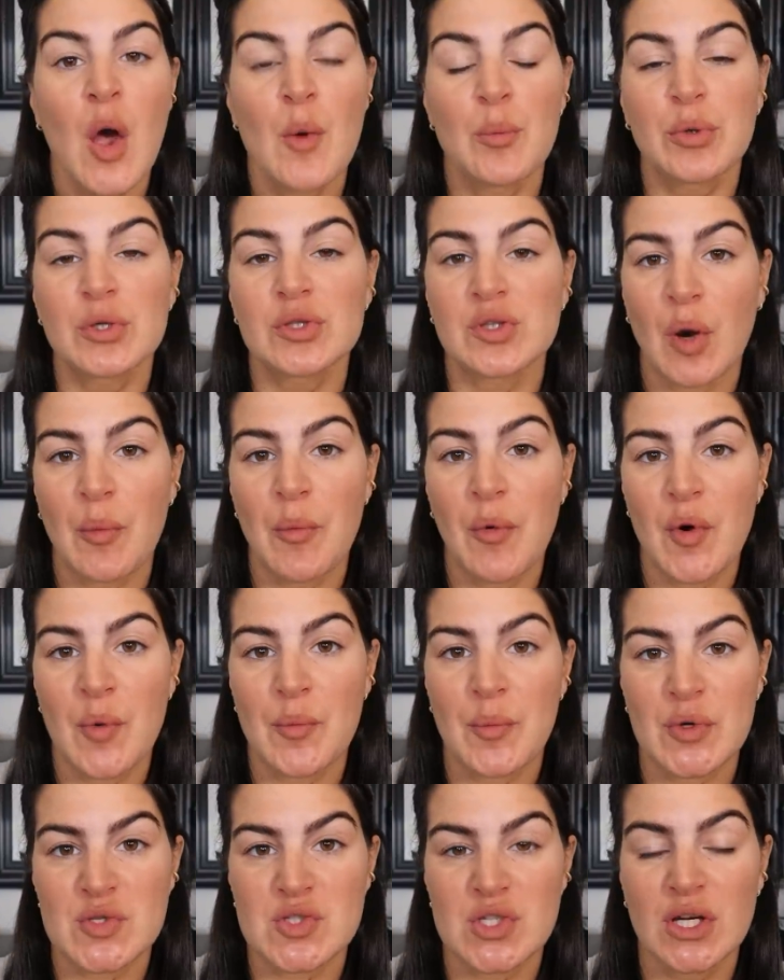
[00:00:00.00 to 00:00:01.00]
purtroppo
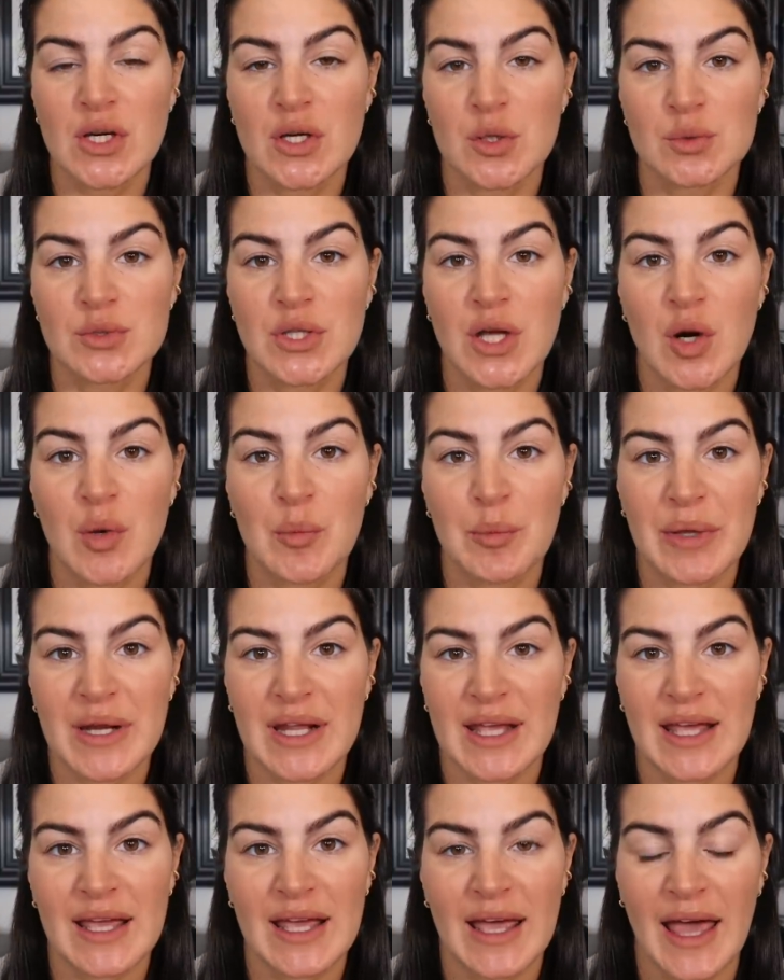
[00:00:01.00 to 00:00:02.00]
non posso includerlo
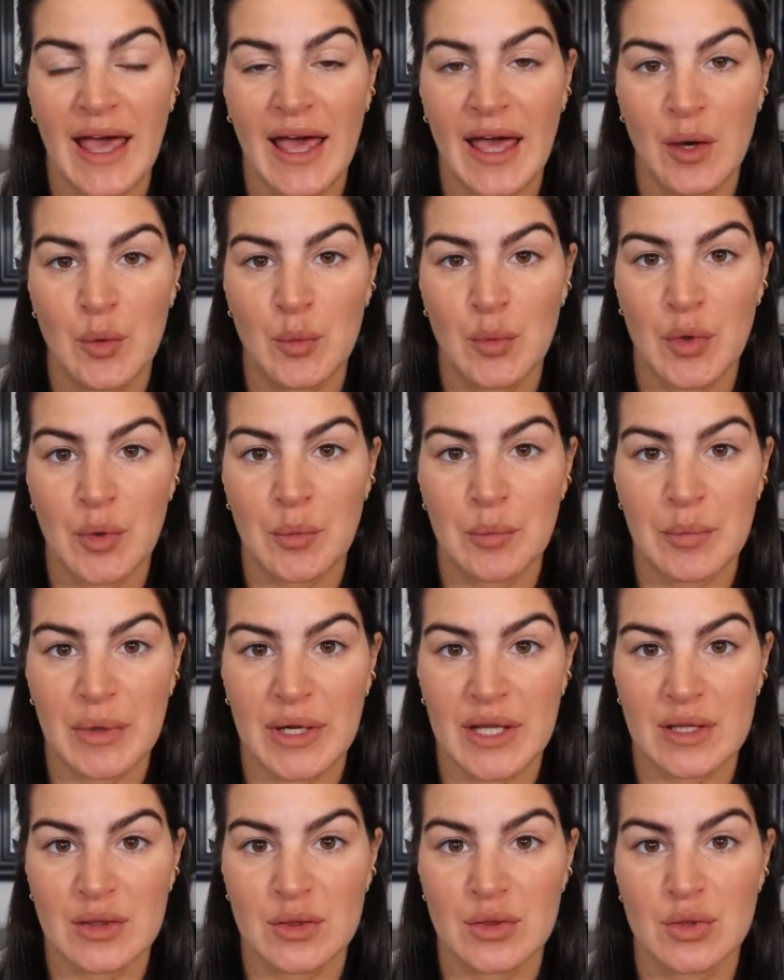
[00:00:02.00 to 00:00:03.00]
perché è un
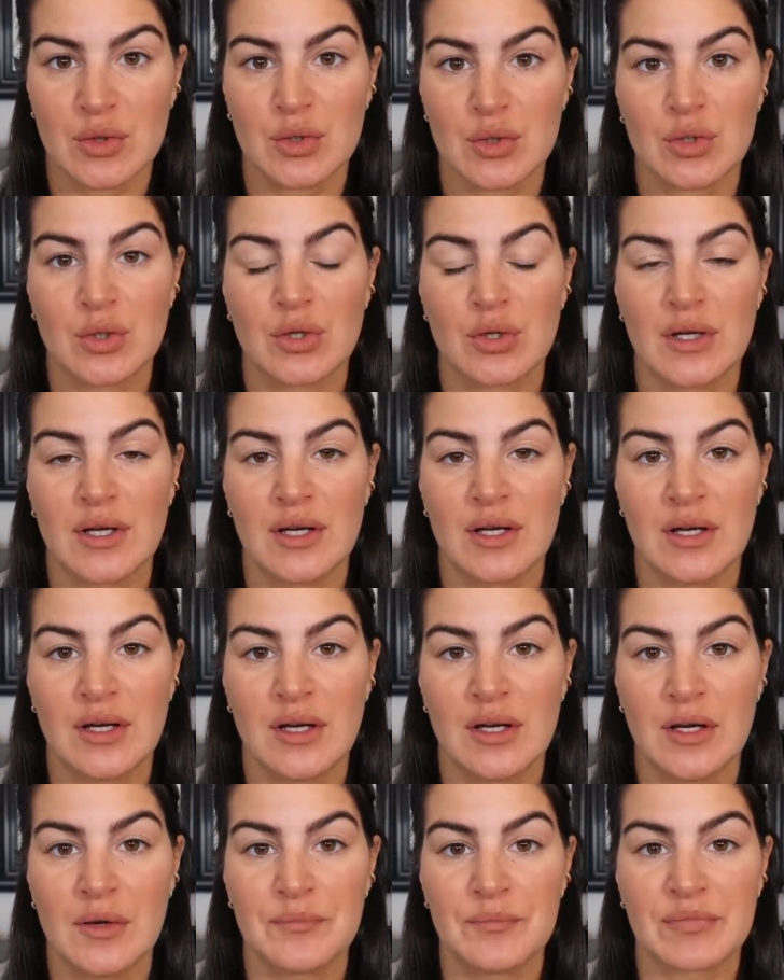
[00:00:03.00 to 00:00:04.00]
ombretto prodotto
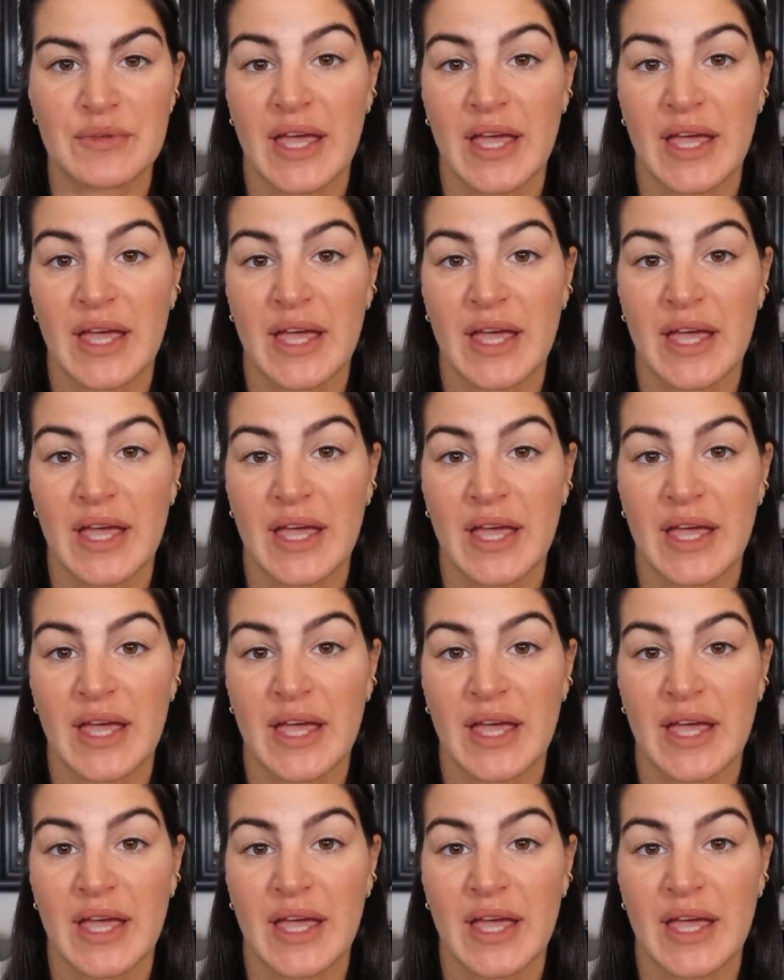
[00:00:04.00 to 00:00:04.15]
eh,